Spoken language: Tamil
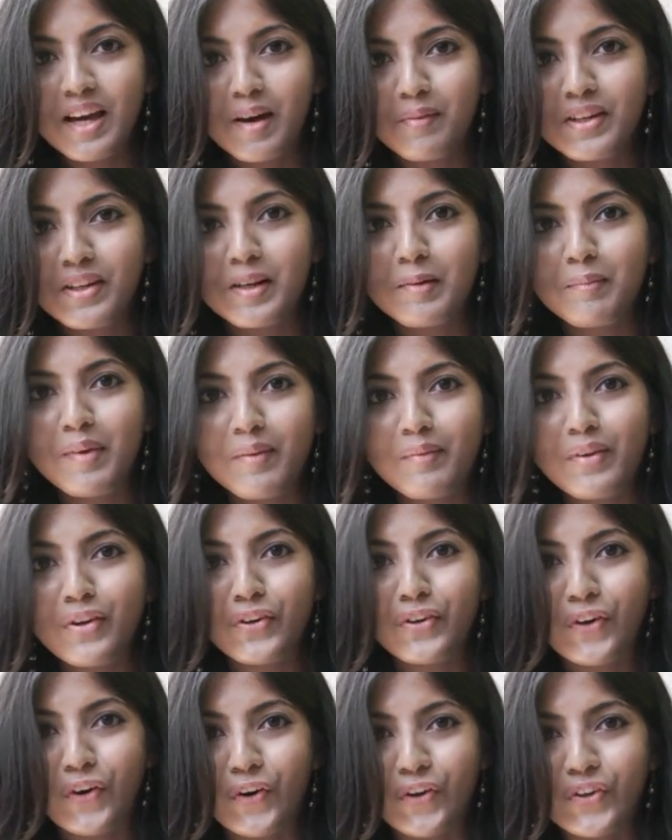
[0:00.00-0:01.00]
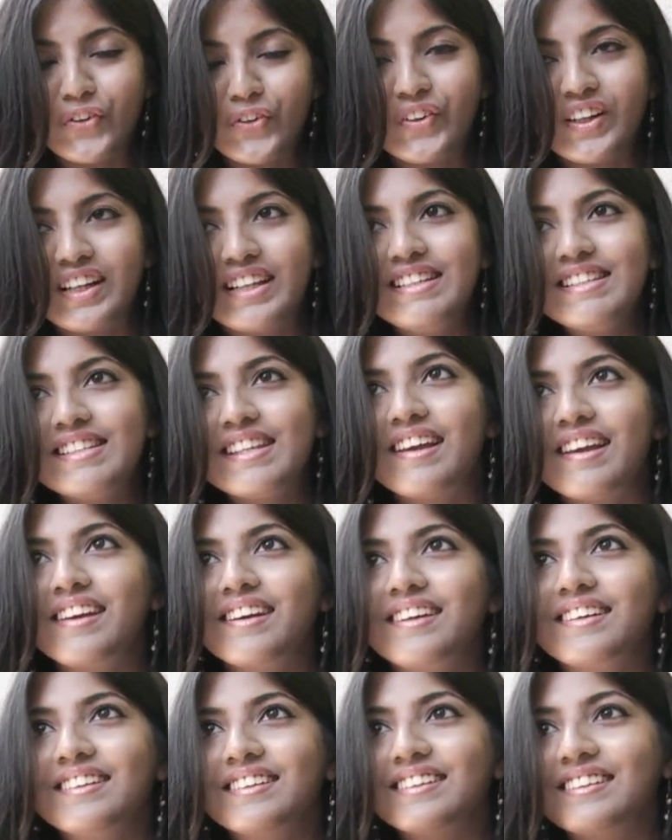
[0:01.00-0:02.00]
யாமிற்கு பயமையோட ஆடியோ ரிலீஸ்
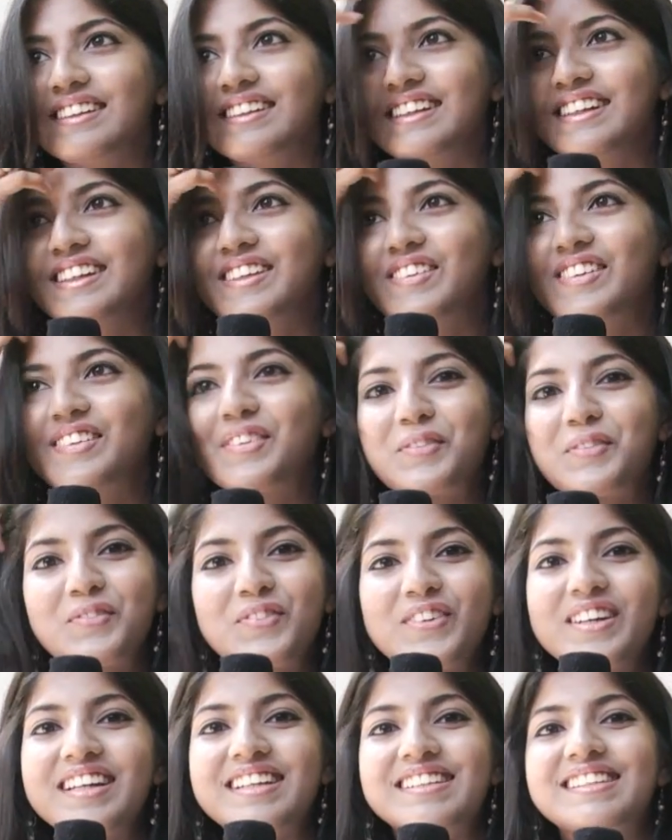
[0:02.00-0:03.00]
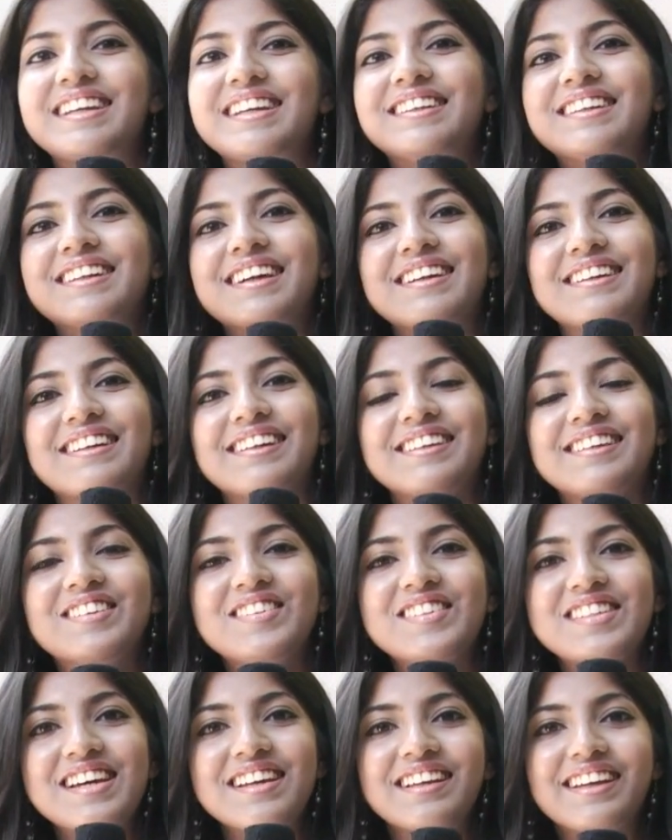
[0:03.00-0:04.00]
எனக்கு இன்றைக்கி வந்து ரொம்ப எக்ஸைட்டடாக இருக்கேன்
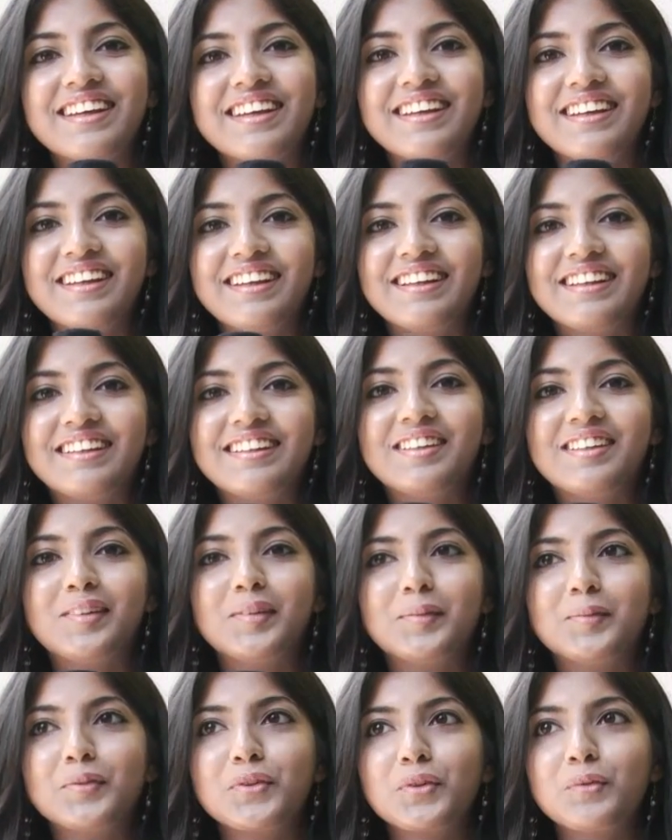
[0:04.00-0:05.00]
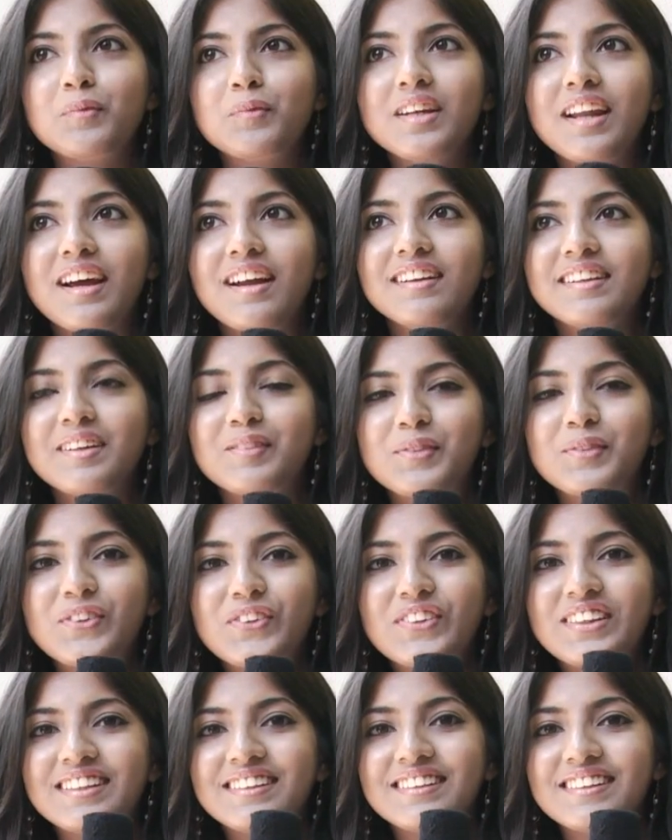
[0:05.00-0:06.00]
நர்வஸாக இருக்கேன் ஏன்னா ரொம்ப நாளுக்கு
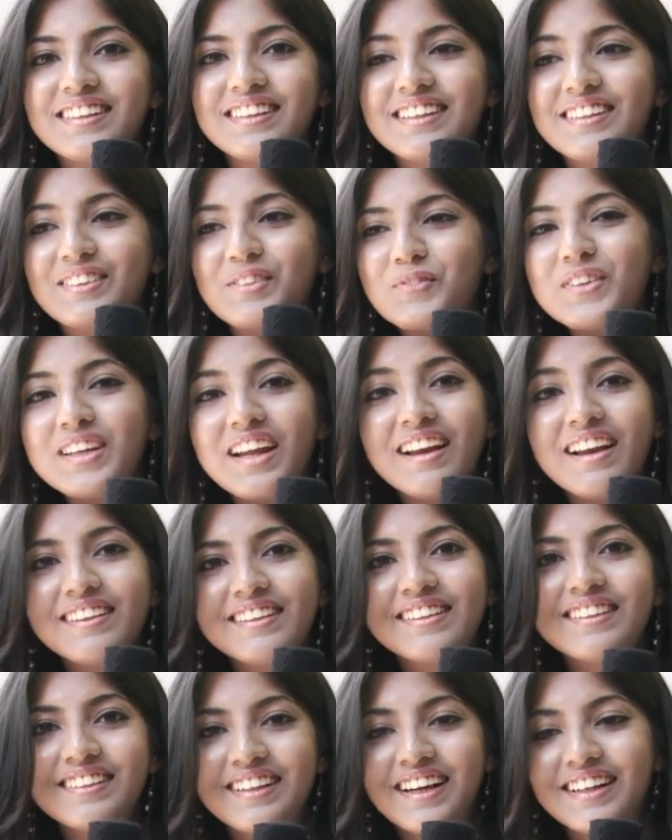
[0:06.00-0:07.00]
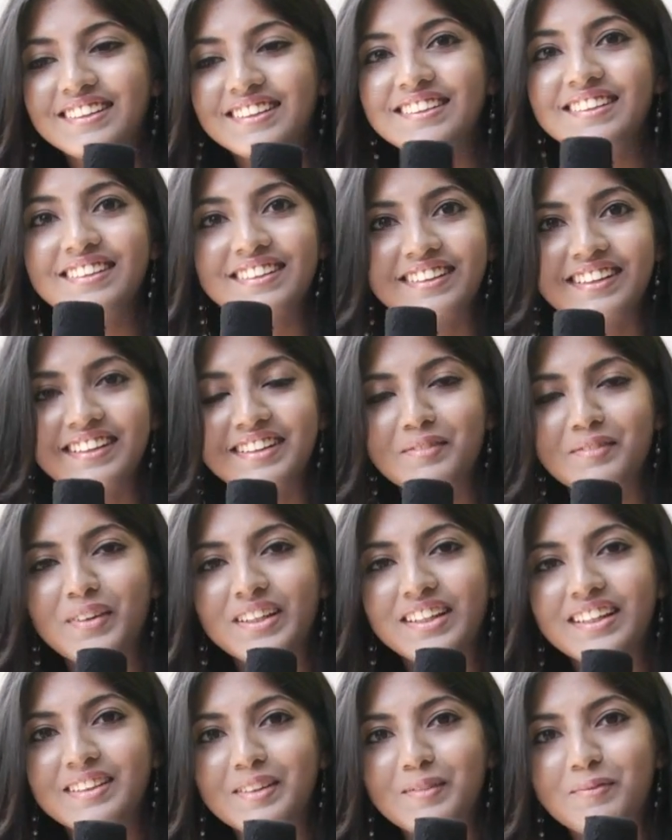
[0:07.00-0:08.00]
அப்புறம் இந்த ரொம்ப நாளைக்கு காத்துட்டு இருந்தேன் இந்த
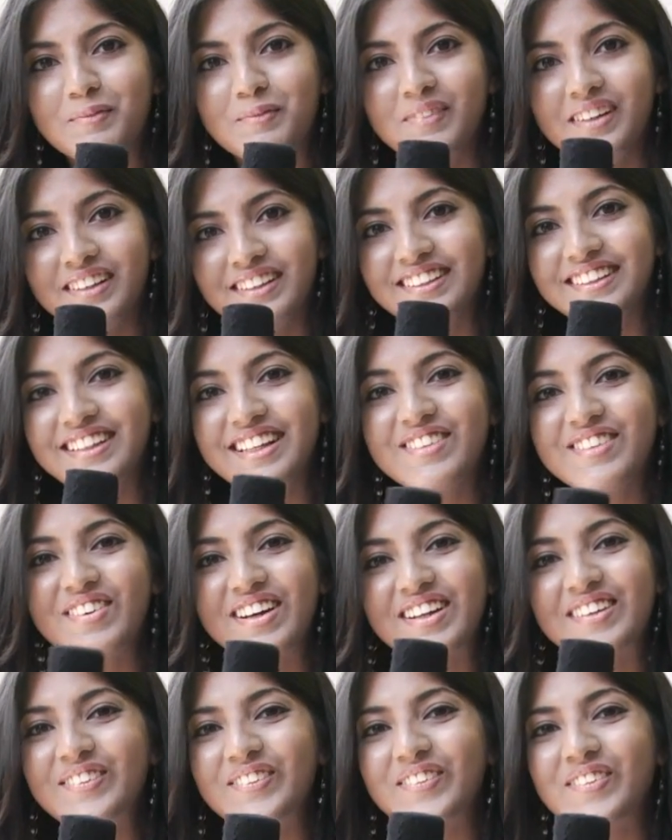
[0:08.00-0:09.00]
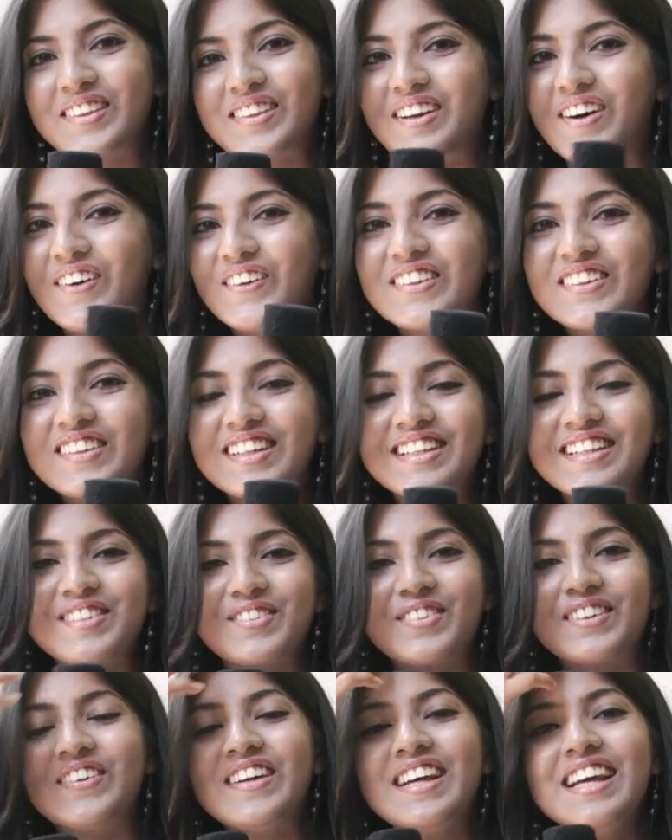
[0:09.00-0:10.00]
மாதிரி இந்த இந்த டே வரணும் இந்த ஆடியோ
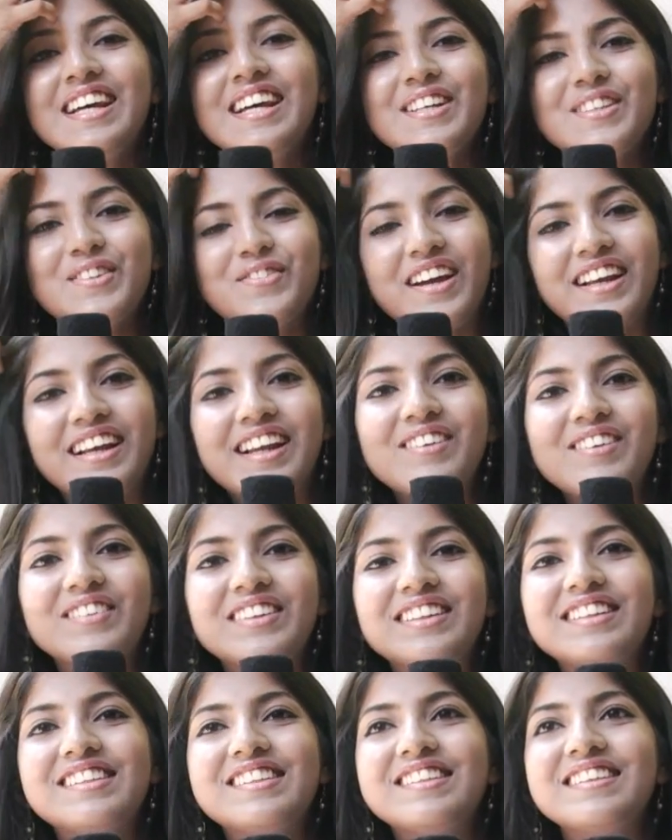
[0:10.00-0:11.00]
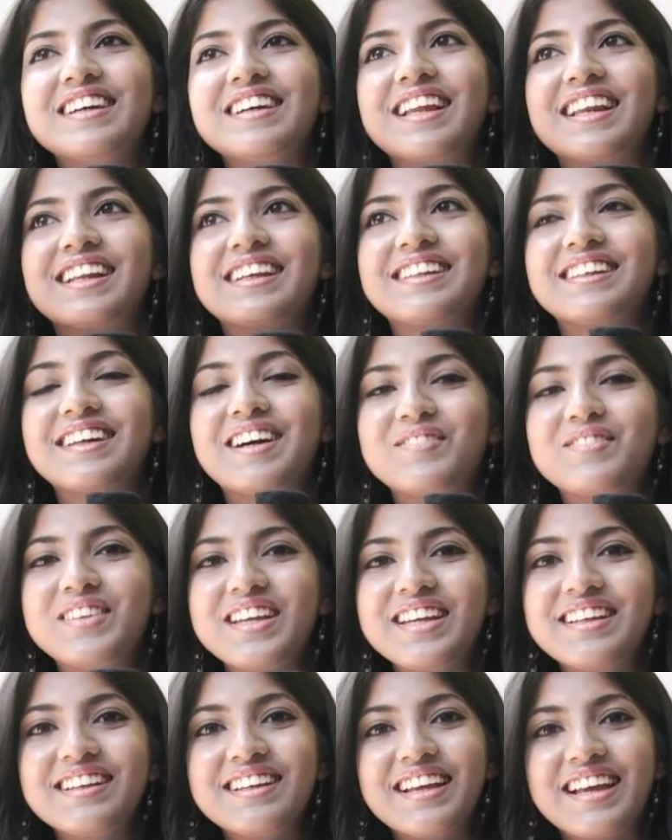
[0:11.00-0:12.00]
ரிலீஸ் வரணும் ஸோ ஃபைனலாக வந்துடுச்சு எனக்கு
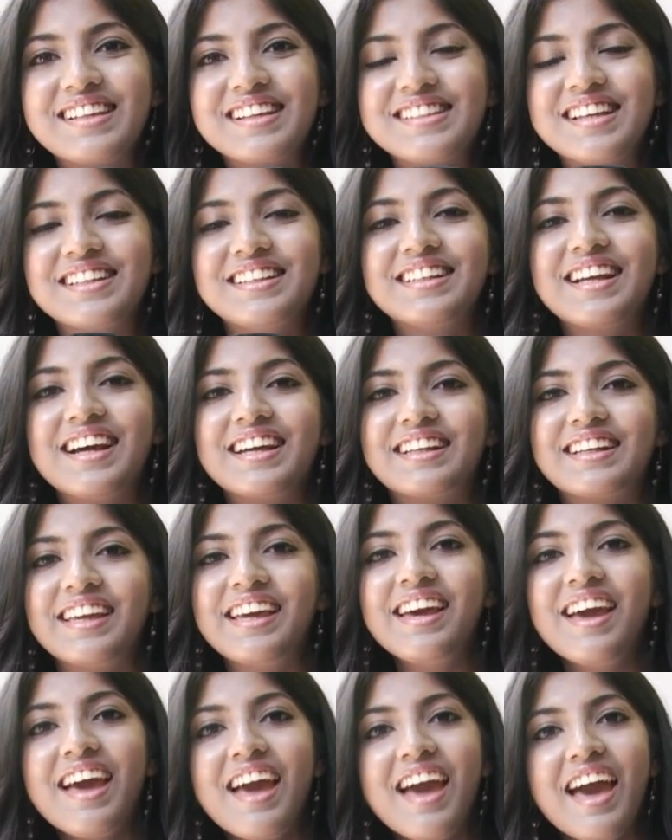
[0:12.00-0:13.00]
அப்படியே எக்ஸைட்டடாக இருக்கேன்